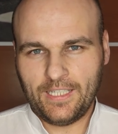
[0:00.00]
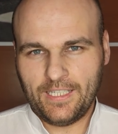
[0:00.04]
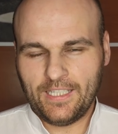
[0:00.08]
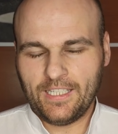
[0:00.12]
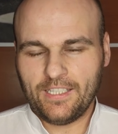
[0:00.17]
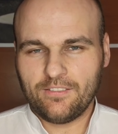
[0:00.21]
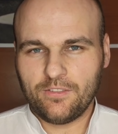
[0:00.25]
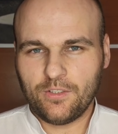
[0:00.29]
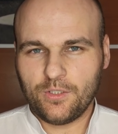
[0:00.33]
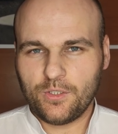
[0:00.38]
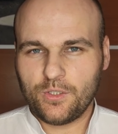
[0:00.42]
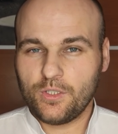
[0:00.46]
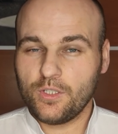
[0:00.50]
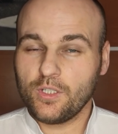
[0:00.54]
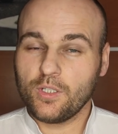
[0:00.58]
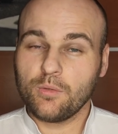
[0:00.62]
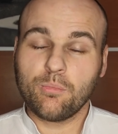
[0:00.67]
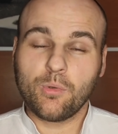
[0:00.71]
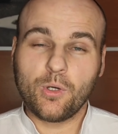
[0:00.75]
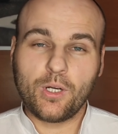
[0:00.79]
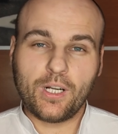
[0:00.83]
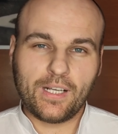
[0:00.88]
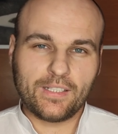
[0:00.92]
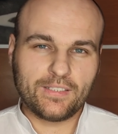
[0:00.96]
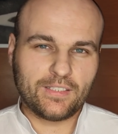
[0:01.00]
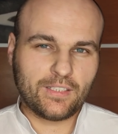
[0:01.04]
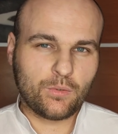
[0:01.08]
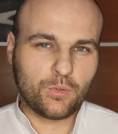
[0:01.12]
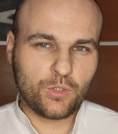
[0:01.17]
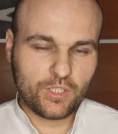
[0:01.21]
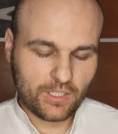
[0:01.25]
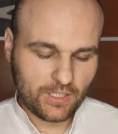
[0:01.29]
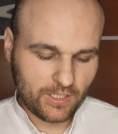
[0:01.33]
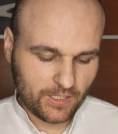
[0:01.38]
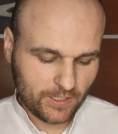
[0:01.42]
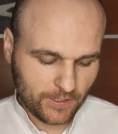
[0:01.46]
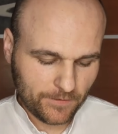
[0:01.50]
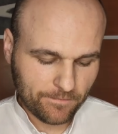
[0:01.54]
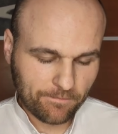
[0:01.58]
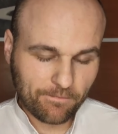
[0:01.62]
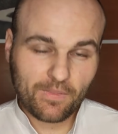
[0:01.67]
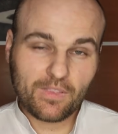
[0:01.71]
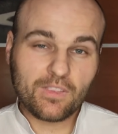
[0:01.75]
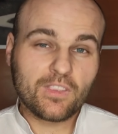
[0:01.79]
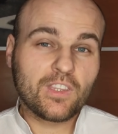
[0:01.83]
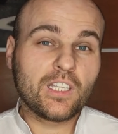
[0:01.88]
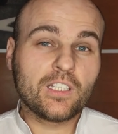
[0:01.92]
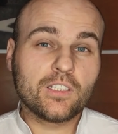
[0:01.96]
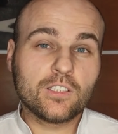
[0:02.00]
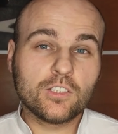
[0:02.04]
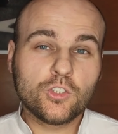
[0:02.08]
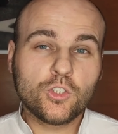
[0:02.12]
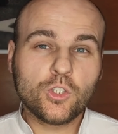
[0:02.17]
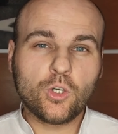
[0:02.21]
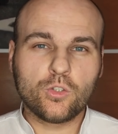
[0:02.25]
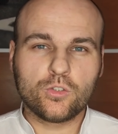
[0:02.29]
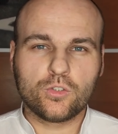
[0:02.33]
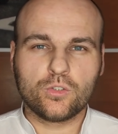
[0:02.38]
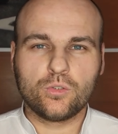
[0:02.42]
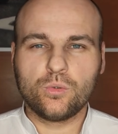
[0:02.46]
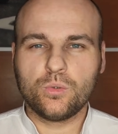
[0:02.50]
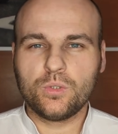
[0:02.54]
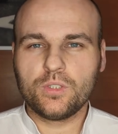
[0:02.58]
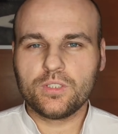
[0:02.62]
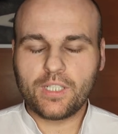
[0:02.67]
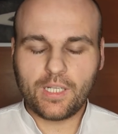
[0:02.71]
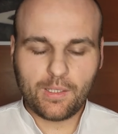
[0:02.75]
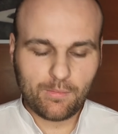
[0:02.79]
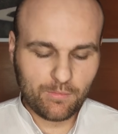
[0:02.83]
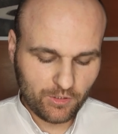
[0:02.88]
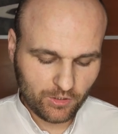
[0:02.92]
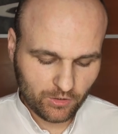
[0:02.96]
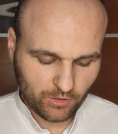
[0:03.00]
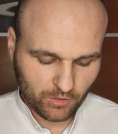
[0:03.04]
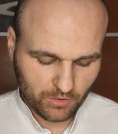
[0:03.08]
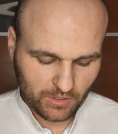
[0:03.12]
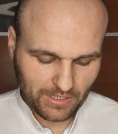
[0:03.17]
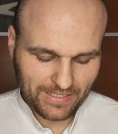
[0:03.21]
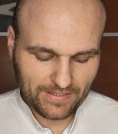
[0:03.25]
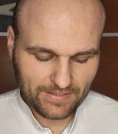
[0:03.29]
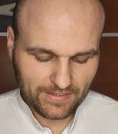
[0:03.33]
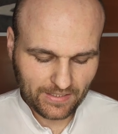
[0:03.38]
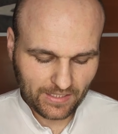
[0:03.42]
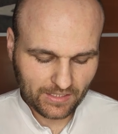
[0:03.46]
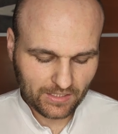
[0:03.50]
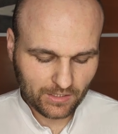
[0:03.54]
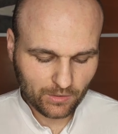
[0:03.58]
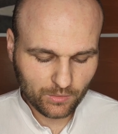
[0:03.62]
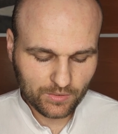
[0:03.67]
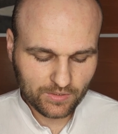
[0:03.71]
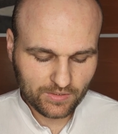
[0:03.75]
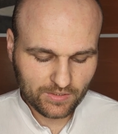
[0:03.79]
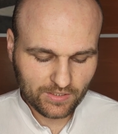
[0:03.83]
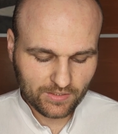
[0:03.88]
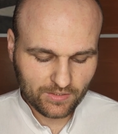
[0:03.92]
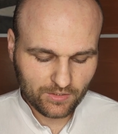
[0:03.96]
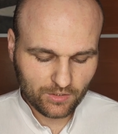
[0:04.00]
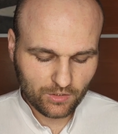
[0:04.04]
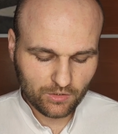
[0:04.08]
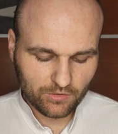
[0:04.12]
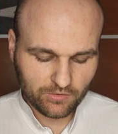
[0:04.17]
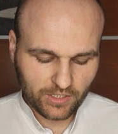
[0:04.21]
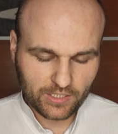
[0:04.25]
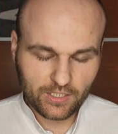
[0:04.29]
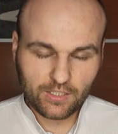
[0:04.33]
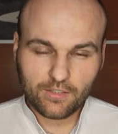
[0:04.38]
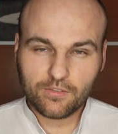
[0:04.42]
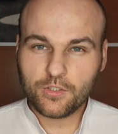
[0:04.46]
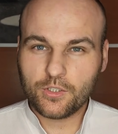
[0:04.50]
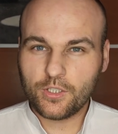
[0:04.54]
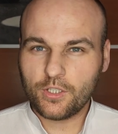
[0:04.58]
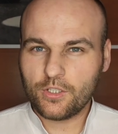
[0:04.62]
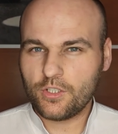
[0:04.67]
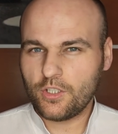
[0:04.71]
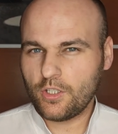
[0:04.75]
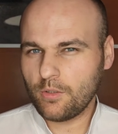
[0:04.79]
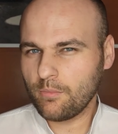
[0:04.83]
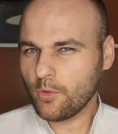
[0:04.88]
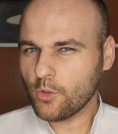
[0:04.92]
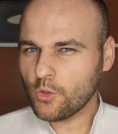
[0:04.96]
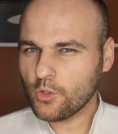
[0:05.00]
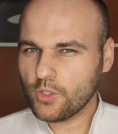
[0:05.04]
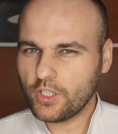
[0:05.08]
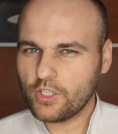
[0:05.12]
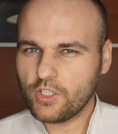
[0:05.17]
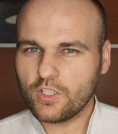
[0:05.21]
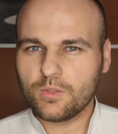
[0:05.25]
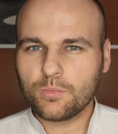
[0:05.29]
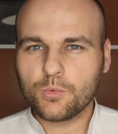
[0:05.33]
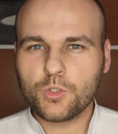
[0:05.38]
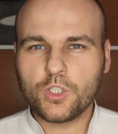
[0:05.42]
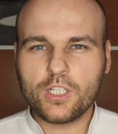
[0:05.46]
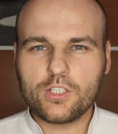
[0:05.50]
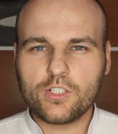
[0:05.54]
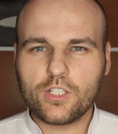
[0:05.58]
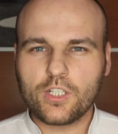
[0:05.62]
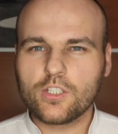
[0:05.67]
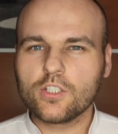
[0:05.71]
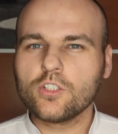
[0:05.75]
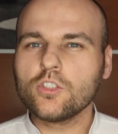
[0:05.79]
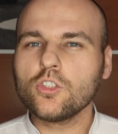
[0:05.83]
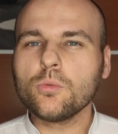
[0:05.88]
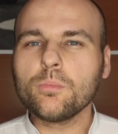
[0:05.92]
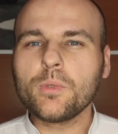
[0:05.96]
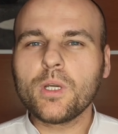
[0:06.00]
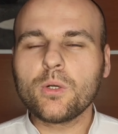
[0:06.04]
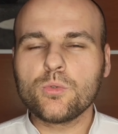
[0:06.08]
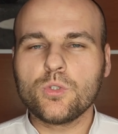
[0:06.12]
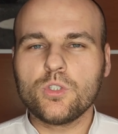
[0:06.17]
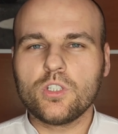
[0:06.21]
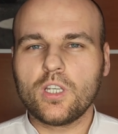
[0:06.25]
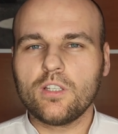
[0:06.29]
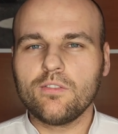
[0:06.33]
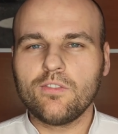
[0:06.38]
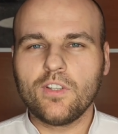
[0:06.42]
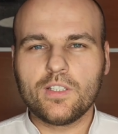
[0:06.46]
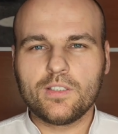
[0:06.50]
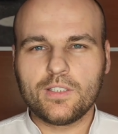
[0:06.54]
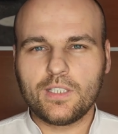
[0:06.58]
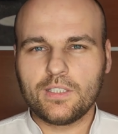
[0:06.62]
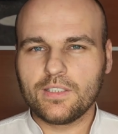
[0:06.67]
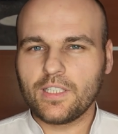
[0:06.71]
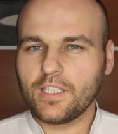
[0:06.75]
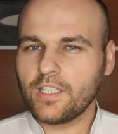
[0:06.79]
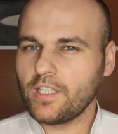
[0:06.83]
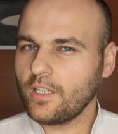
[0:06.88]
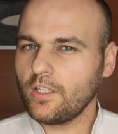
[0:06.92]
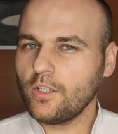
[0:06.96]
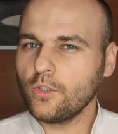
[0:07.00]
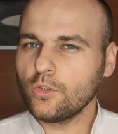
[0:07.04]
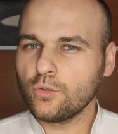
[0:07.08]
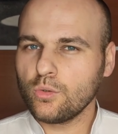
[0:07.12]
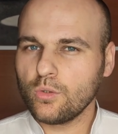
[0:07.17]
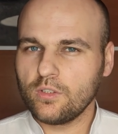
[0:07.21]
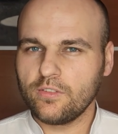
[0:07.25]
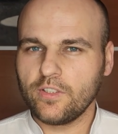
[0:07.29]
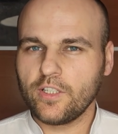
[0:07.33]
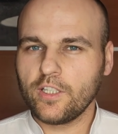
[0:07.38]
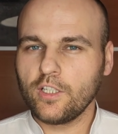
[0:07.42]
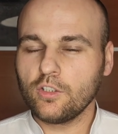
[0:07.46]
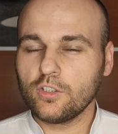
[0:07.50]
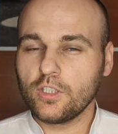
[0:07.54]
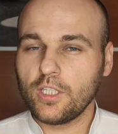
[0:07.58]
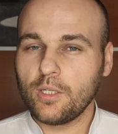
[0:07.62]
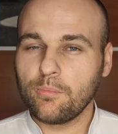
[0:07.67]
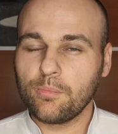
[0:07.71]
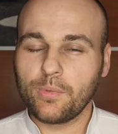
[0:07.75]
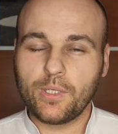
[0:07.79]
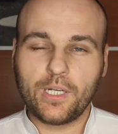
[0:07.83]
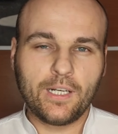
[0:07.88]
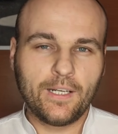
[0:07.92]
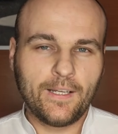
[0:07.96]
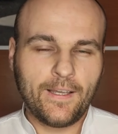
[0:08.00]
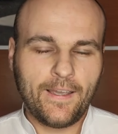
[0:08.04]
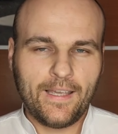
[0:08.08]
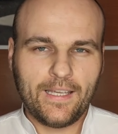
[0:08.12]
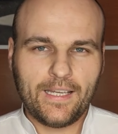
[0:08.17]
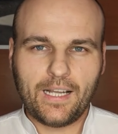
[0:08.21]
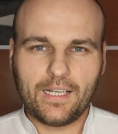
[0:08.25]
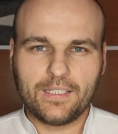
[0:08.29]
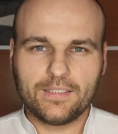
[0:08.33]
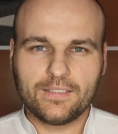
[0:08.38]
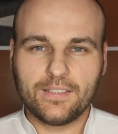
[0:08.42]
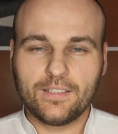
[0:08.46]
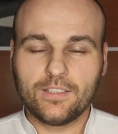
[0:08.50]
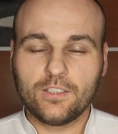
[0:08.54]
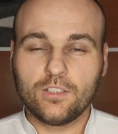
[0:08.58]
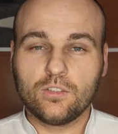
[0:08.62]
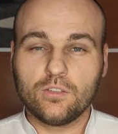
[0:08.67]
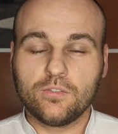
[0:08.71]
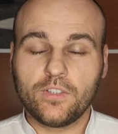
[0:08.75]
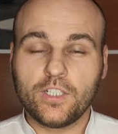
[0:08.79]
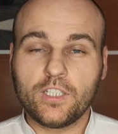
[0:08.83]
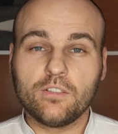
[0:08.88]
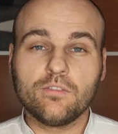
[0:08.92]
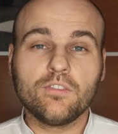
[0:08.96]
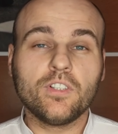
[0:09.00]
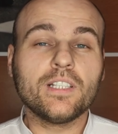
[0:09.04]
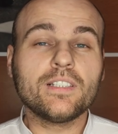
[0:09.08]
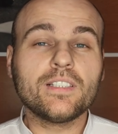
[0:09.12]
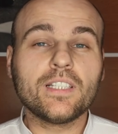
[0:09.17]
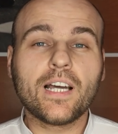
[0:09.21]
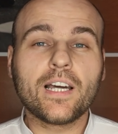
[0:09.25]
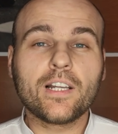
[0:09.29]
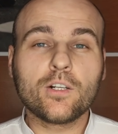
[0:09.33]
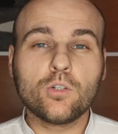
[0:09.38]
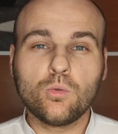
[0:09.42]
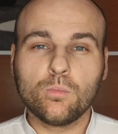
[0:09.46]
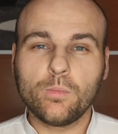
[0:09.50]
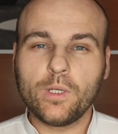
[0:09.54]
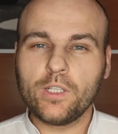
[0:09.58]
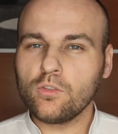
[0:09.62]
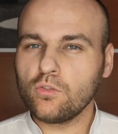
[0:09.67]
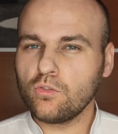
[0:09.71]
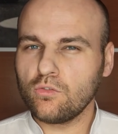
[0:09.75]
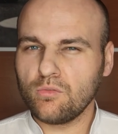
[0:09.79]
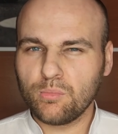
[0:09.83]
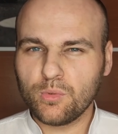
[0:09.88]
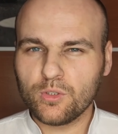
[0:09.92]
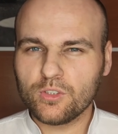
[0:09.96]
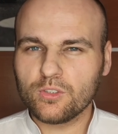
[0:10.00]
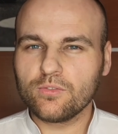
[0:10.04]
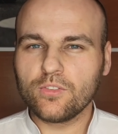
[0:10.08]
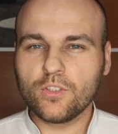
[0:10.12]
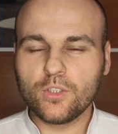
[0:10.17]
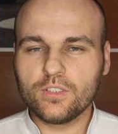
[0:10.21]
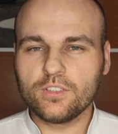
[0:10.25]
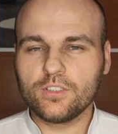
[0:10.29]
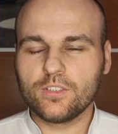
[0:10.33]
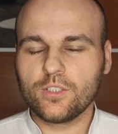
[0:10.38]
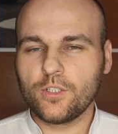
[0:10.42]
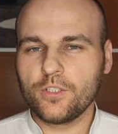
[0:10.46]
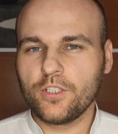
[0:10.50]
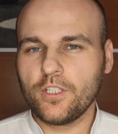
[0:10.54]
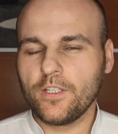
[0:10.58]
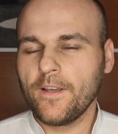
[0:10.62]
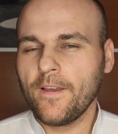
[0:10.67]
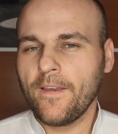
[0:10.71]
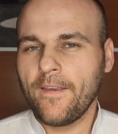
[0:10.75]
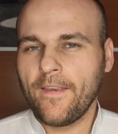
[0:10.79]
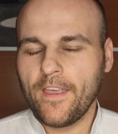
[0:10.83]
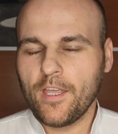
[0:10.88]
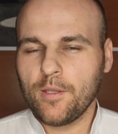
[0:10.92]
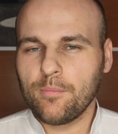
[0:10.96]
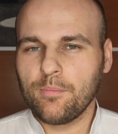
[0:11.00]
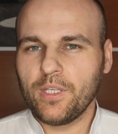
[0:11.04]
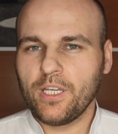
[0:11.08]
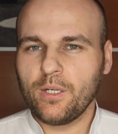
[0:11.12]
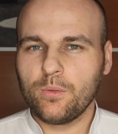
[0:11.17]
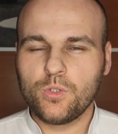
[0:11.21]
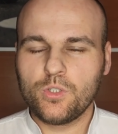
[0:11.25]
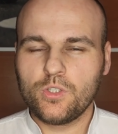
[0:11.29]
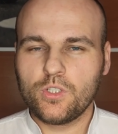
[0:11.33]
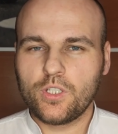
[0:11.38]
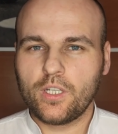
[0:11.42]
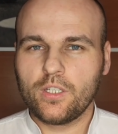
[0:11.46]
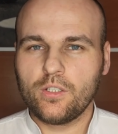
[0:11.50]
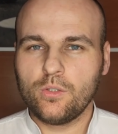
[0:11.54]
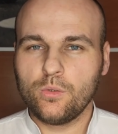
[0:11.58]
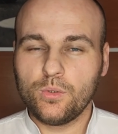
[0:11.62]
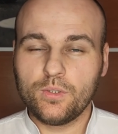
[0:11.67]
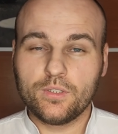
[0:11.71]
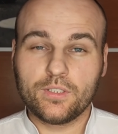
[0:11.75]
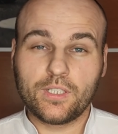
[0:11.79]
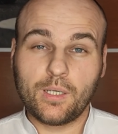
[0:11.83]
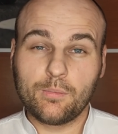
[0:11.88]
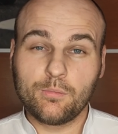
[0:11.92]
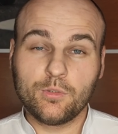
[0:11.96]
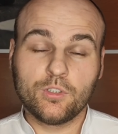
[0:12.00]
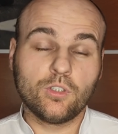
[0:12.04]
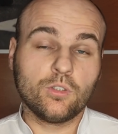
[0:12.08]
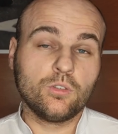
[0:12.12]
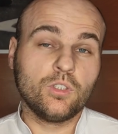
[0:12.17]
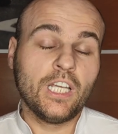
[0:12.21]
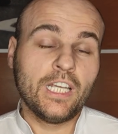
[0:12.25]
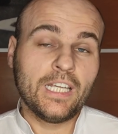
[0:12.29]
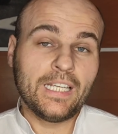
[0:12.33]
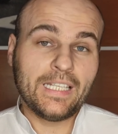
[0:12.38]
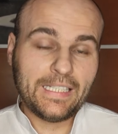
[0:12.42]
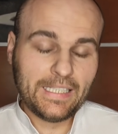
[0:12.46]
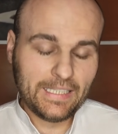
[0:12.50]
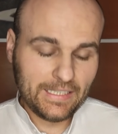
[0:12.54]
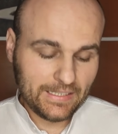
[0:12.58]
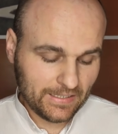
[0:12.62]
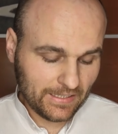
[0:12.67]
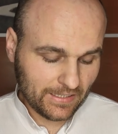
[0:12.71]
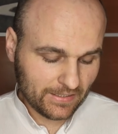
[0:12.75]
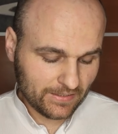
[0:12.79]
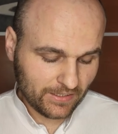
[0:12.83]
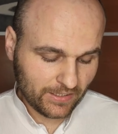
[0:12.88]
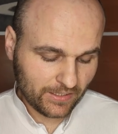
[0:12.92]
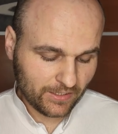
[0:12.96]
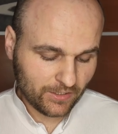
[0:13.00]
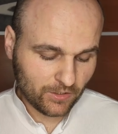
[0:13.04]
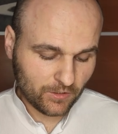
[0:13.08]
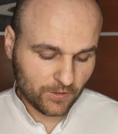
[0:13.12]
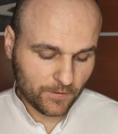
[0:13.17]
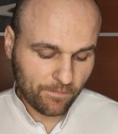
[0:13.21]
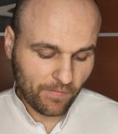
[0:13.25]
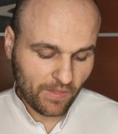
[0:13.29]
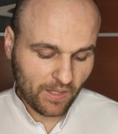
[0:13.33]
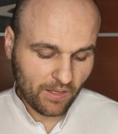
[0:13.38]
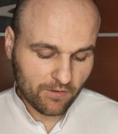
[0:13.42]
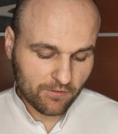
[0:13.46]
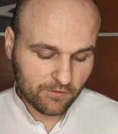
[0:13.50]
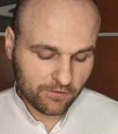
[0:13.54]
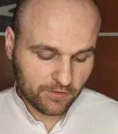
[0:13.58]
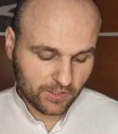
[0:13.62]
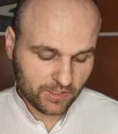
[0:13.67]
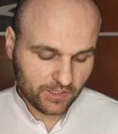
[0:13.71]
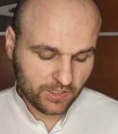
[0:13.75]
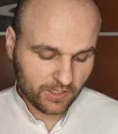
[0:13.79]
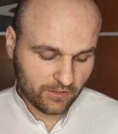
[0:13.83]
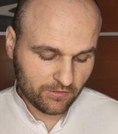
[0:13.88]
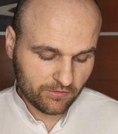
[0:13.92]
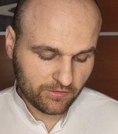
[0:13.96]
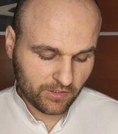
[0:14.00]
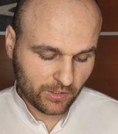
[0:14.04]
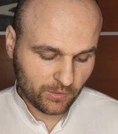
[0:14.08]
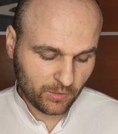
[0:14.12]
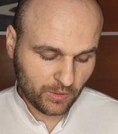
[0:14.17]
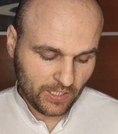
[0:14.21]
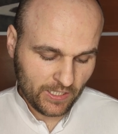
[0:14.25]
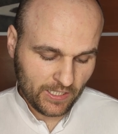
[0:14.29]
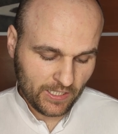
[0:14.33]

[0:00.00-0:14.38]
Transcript: Wyścig pokazał, że ten cios Lewis Hamilton zadał zdecydowanie wcześniej. Można się sprzeczać, kto miał dzisiaj więcej takiego surowego tempa, ale zdecydowanie więcej argumentów po swojej stronie miał dzisiaj Lewis Hamilton i dlatego wygrywał.